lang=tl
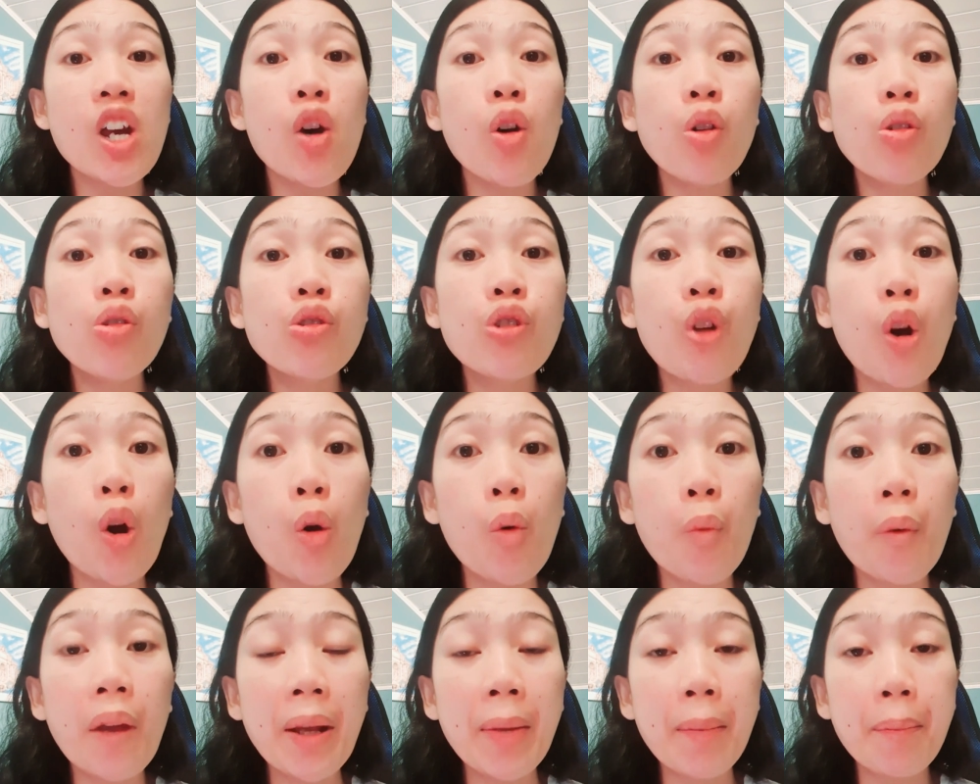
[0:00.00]

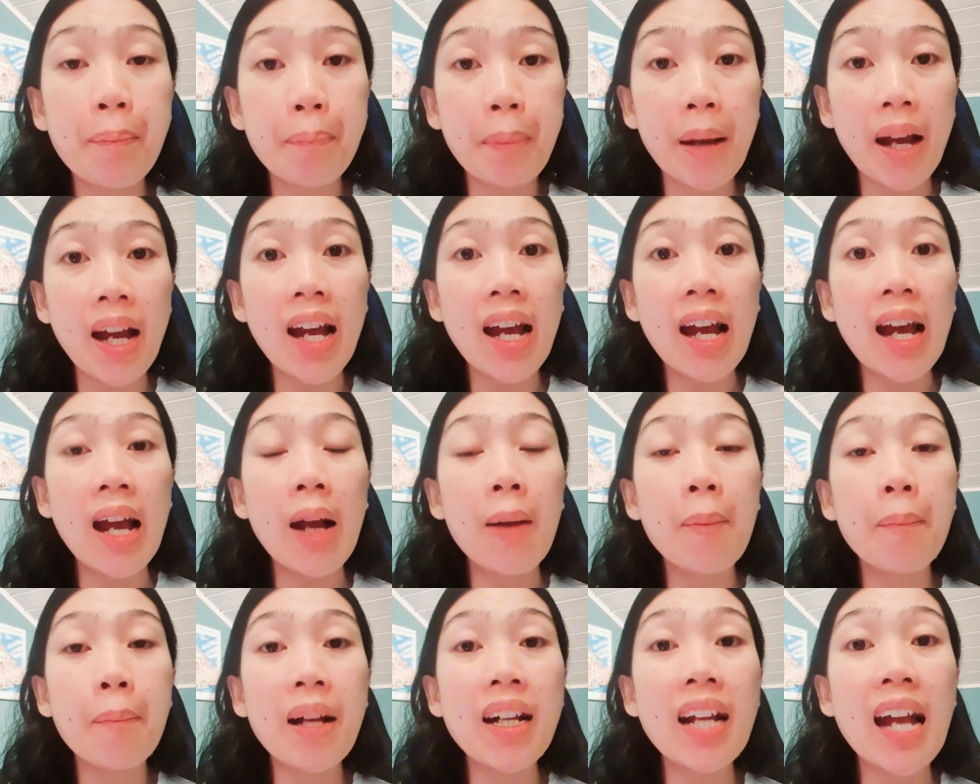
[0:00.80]
ongoing pa
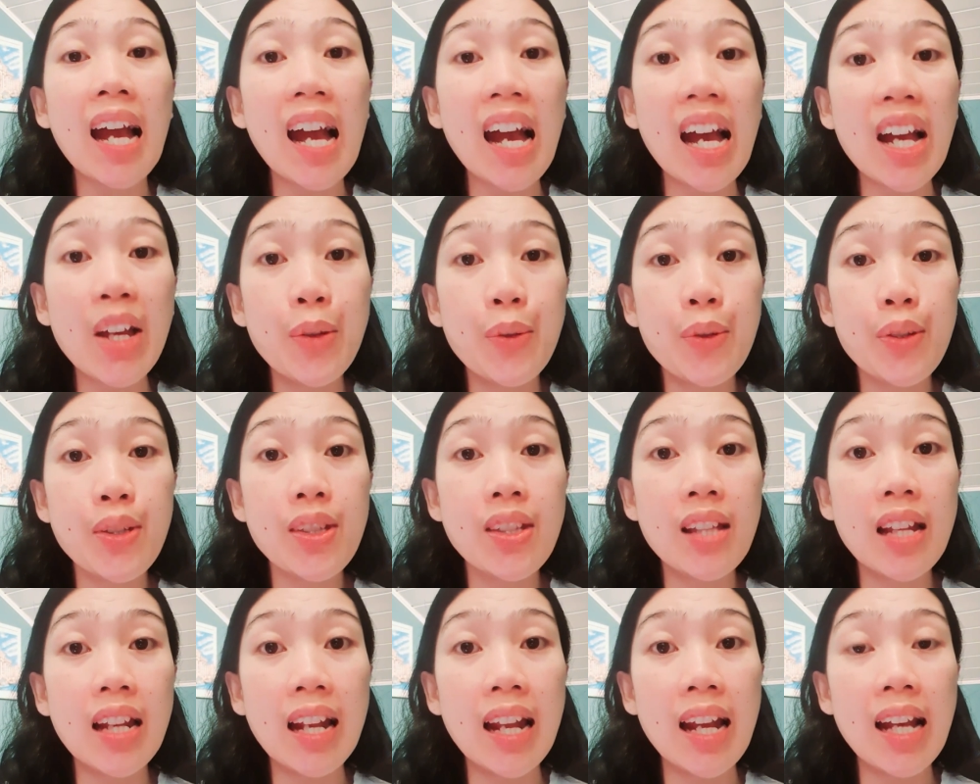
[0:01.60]
ang pag-ayos
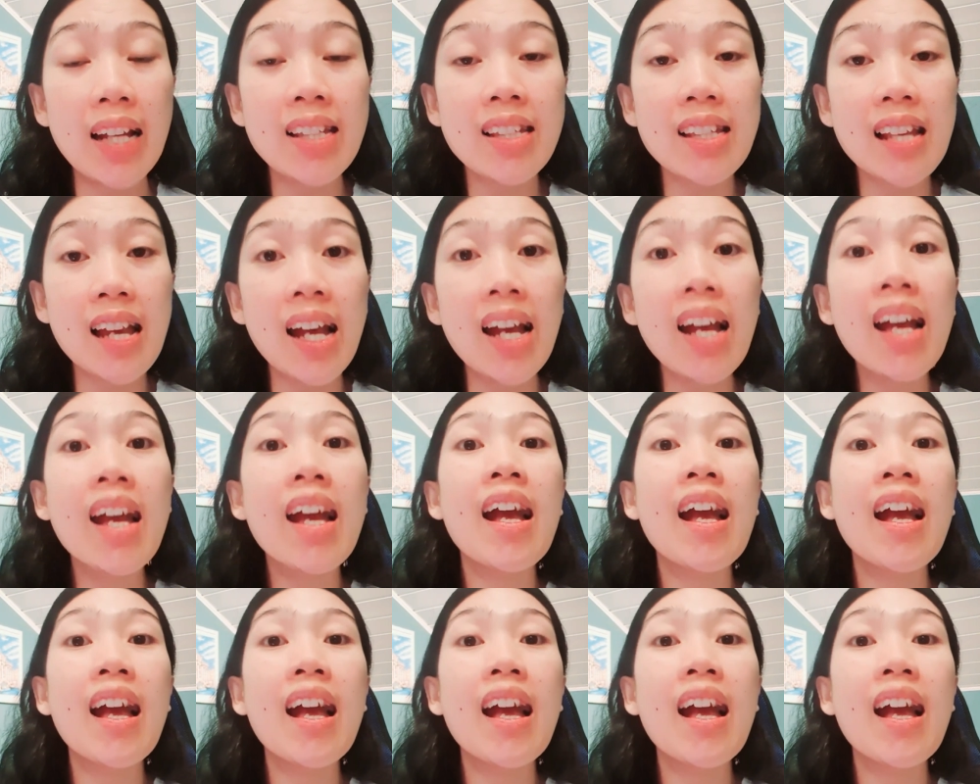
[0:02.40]
nila sa